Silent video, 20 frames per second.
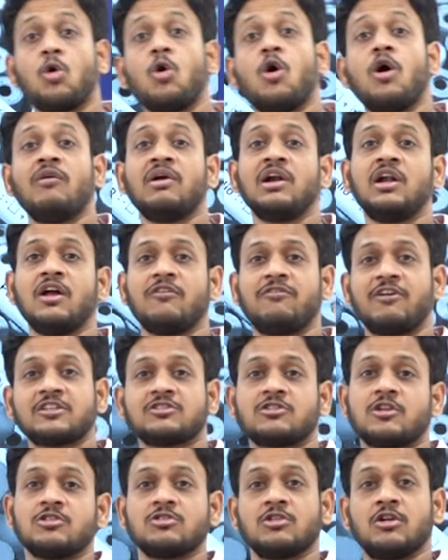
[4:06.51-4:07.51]
కోవిడ్లో
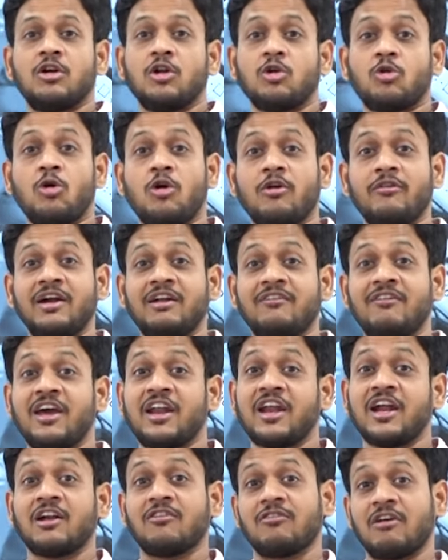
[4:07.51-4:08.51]
ఫస్ట్లో చూడండి కోవిడ్
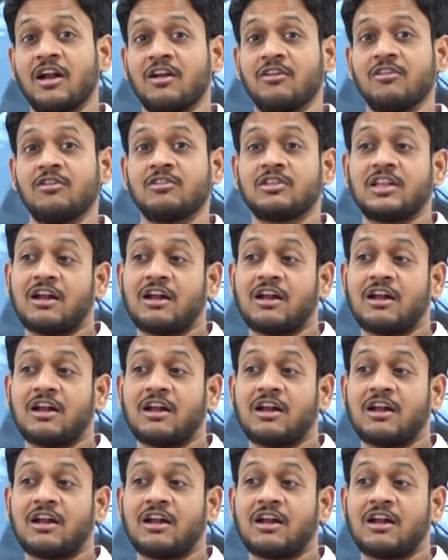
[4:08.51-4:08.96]
వేరియంట్ వన్